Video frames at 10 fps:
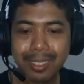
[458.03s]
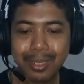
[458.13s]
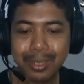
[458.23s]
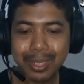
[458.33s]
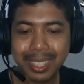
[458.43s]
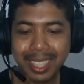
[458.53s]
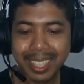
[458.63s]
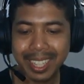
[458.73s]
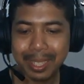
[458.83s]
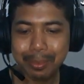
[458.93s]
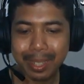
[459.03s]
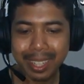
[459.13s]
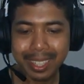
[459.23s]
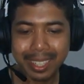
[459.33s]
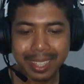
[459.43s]
kursinya hilang
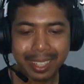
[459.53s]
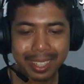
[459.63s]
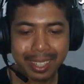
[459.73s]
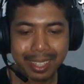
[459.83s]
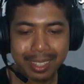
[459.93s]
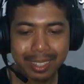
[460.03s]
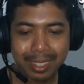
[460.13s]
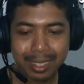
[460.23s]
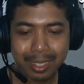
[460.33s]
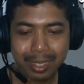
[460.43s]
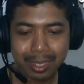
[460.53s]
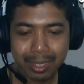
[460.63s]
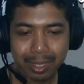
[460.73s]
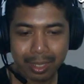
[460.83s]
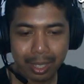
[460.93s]
kemana
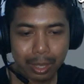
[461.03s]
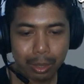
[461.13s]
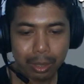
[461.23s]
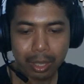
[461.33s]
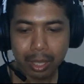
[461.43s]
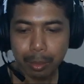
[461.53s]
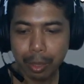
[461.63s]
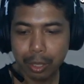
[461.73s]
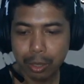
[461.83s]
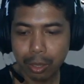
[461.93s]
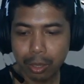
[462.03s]
uh, atau di dalam restock